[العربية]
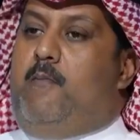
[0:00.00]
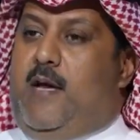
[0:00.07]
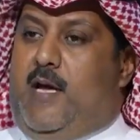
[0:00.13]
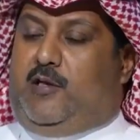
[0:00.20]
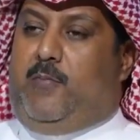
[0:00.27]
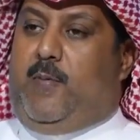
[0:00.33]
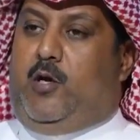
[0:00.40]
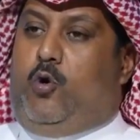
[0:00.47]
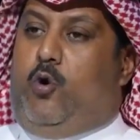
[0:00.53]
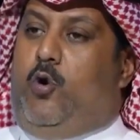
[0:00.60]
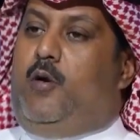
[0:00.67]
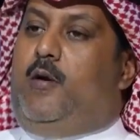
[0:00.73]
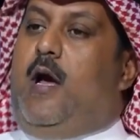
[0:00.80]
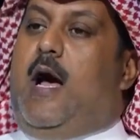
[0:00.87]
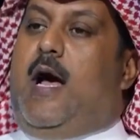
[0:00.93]
100
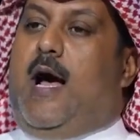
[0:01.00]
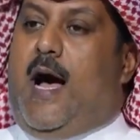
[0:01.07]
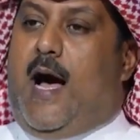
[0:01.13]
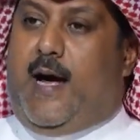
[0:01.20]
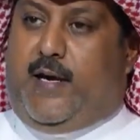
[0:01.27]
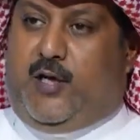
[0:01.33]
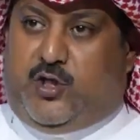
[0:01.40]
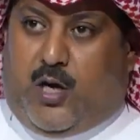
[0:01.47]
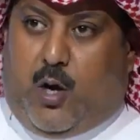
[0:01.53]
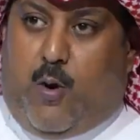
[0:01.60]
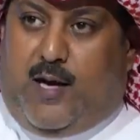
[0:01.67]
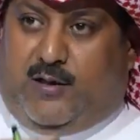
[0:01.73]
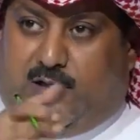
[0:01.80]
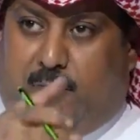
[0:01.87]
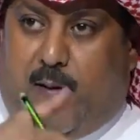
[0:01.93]
مليون خارج
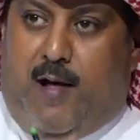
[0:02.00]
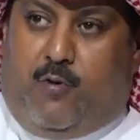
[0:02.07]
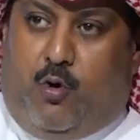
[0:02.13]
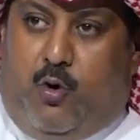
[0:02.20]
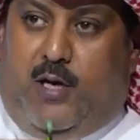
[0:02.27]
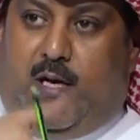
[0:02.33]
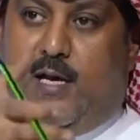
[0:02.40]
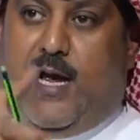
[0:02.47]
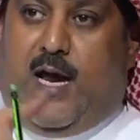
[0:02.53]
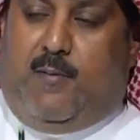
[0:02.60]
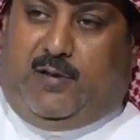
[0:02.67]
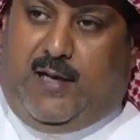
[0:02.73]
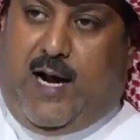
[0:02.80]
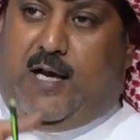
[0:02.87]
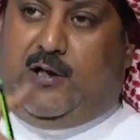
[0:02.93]
رواتب هذولي اللي
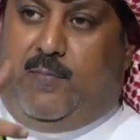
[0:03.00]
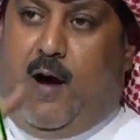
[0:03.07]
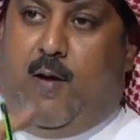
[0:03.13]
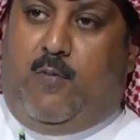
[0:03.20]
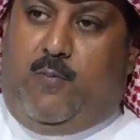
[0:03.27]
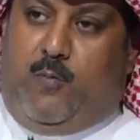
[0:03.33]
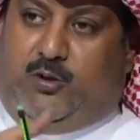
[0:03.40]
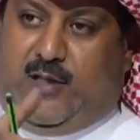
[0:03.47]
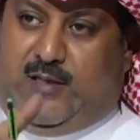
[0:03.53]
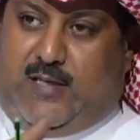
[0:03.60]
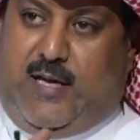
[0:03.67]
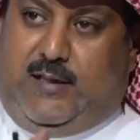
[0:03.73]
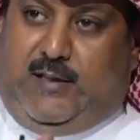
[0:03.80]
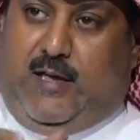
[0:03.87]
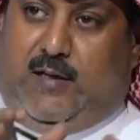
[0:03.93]
انا متعاقد معاهم لمده
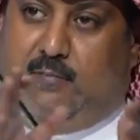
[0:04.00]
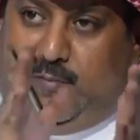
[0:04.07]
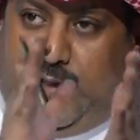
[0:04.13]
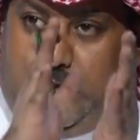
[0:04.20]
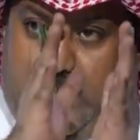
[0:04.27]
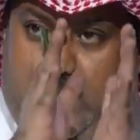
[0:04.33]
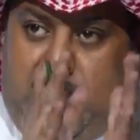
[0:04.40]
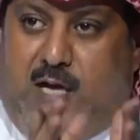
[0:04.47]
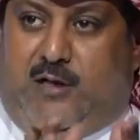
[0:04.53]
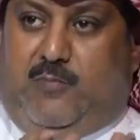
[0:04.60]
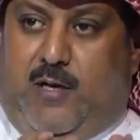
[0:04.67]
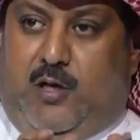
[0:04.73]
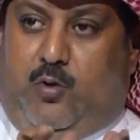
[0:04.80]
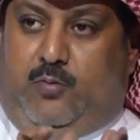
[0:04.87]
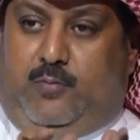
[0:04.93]
سنتين تعطيني 100
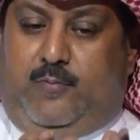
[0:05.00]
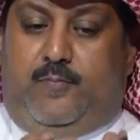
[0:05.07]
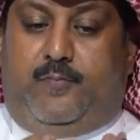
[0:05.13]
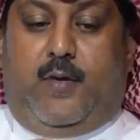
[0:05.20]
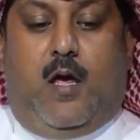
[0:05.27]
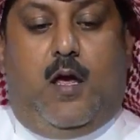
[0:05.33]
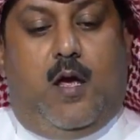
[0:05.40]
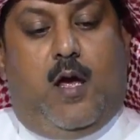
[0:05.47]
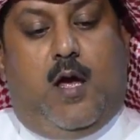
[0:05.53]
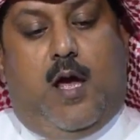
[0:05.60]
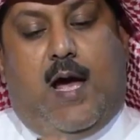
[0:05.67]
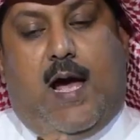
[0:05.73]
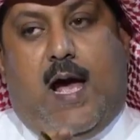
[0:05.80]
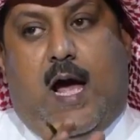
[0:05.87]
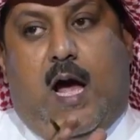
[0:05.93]
مليون
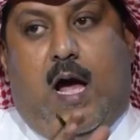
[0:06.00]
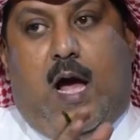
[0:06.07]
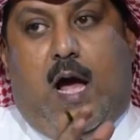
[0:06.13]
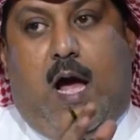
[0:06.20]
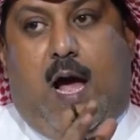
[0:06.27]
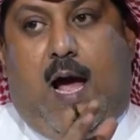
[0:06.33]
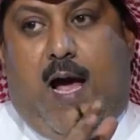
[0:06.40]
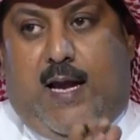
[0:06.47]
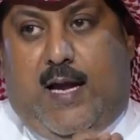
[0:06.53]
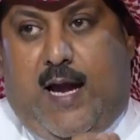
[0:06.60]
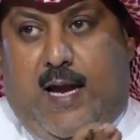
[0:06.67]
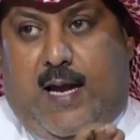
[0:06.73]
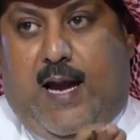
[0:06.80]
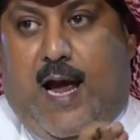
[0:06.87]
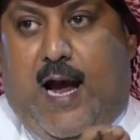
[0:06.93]

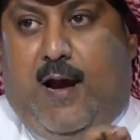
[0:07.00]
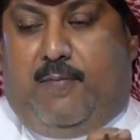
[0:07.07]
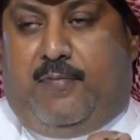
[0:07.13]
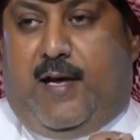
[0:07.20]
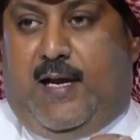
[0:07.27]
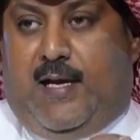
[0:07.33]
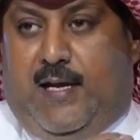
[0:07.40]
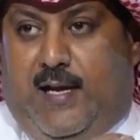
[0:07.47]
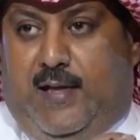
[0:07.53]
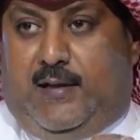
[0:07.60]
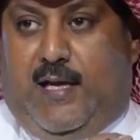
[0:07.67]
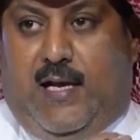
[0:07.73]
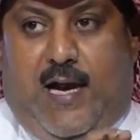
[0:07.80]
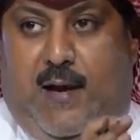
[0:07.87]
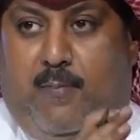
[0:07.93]
انا اللاعب ذا اللي
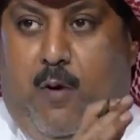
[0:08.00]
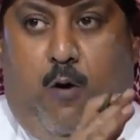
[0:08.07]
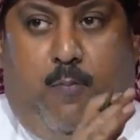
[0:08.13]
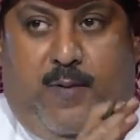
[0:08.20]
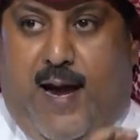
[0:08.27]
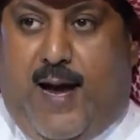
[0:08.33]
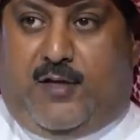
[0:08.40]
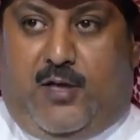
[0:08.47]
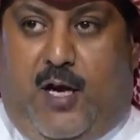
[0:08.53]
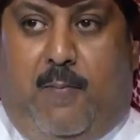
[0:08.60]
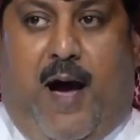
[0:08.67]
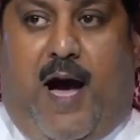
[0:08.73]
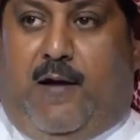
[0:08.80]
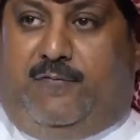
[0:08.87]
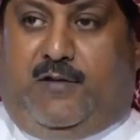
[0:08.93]
عندي اللي انا ما هو
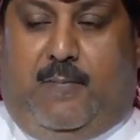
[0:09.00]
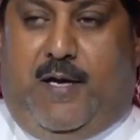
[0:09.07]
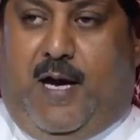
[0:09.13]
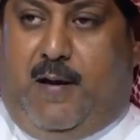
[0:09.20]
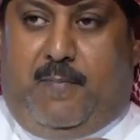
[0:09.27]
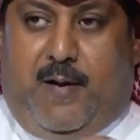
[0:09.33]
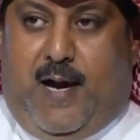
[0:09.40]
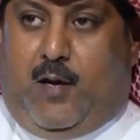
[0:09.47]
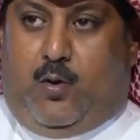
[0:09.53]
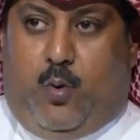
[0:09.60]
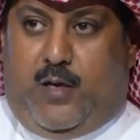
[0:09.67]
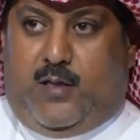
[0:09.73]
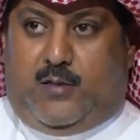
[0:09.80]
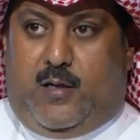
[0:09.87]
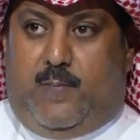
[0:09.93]
بناجح ما عرفت ابيعه بيعه
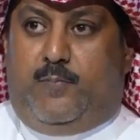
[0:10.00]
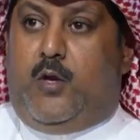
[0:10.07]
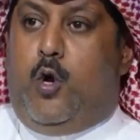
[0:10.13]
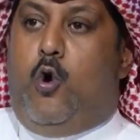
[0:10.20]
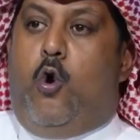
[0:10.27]
كويسه